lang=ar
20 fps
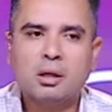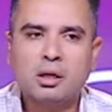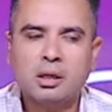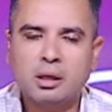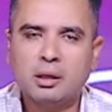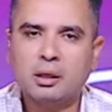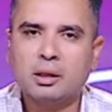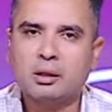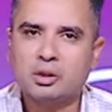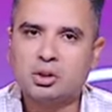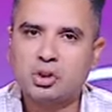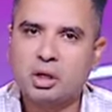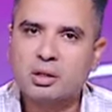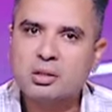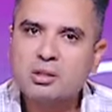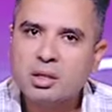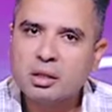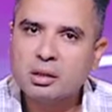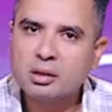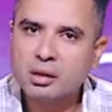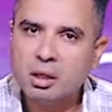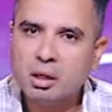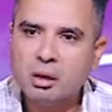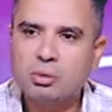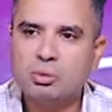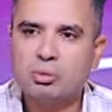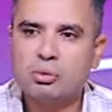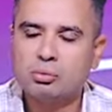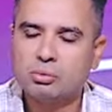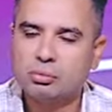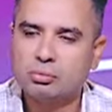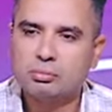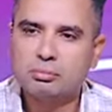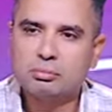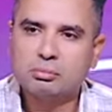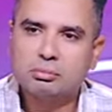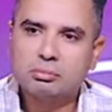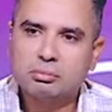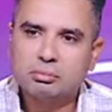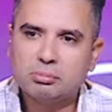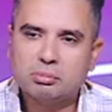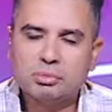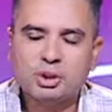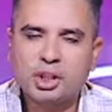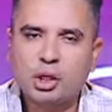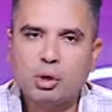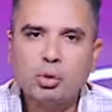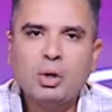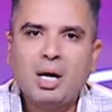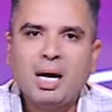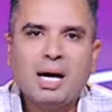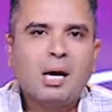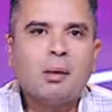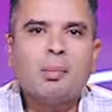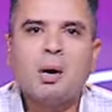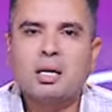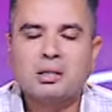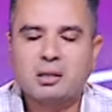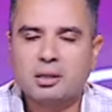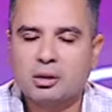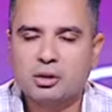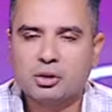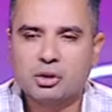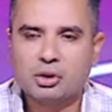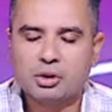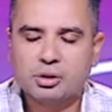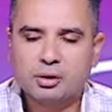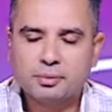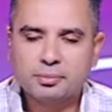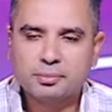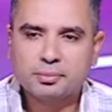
آه، شخصيه ومش هيقول حاجه ما حصلتش